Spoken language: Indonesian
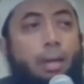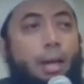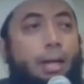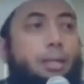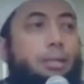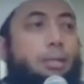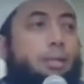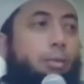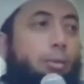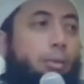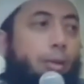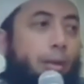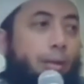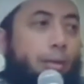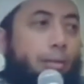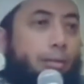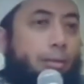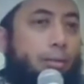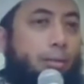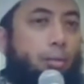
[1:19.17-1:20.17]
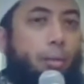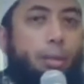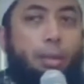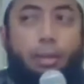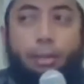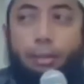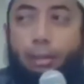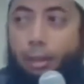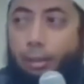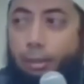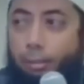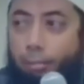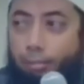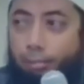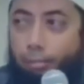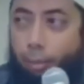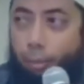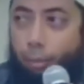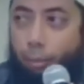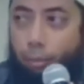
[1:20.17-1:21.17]
Maka ada seorang
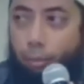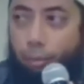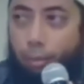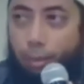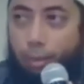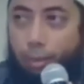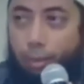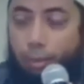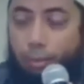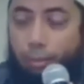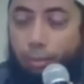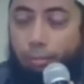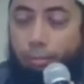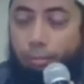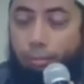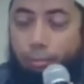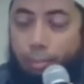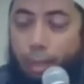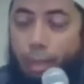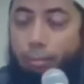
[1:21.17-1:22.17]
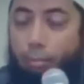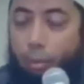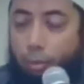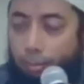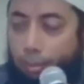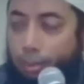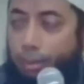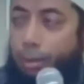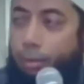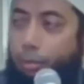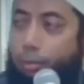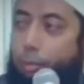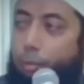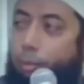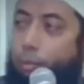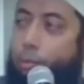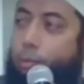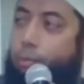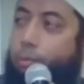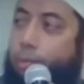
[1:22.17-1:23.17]
wanita, pengurus, uh, marbot masjid itu
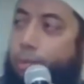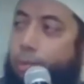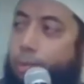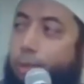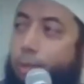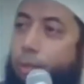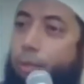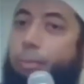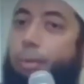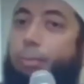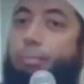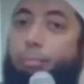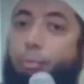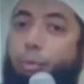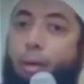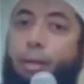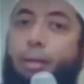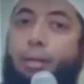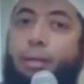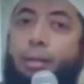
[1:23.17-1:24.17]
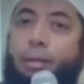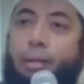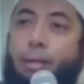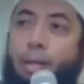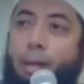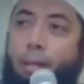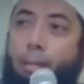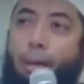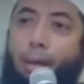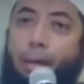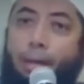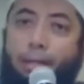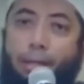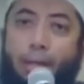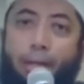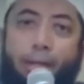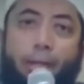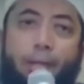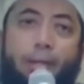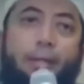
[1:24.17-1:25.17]
pengurus masjid itu perempuan, pakai
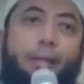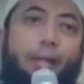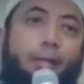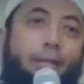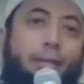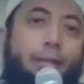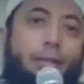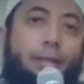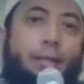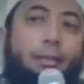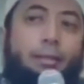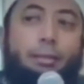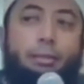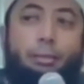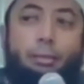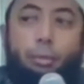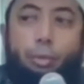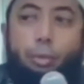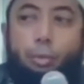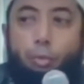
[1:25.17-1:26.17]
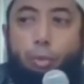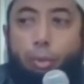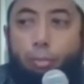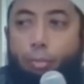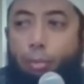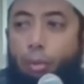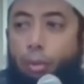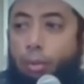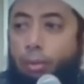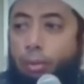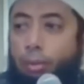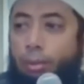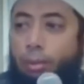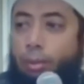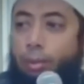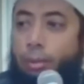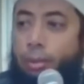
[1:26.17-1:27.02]
cadar dekati dia, terus ngobrol.